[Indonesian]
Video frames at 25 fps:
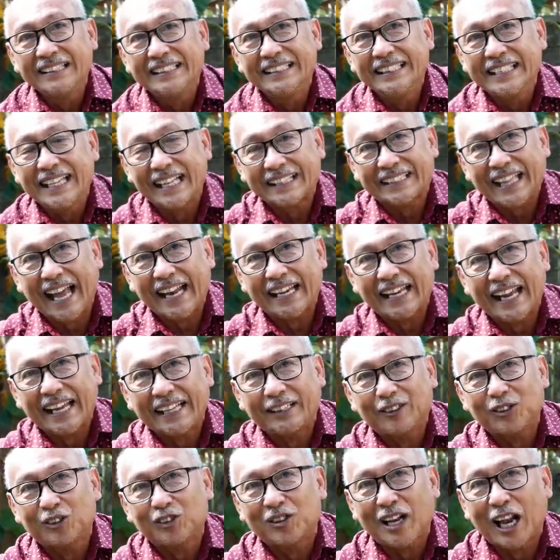Sehingga tanah
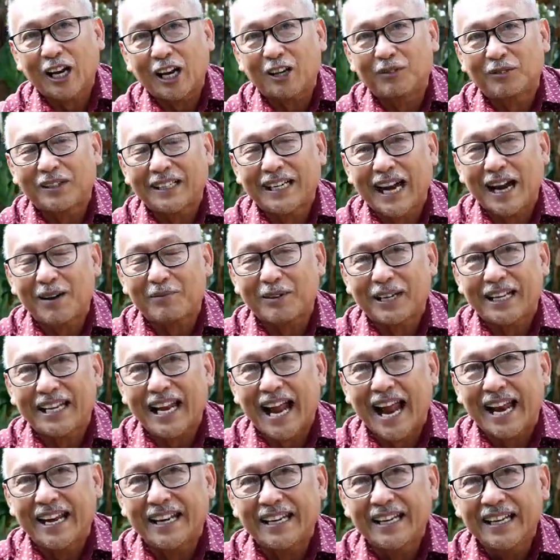itu selalu ke dalam
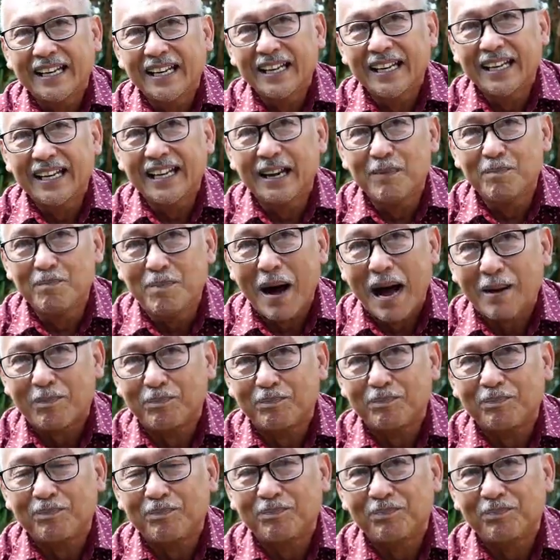keadaan lembab.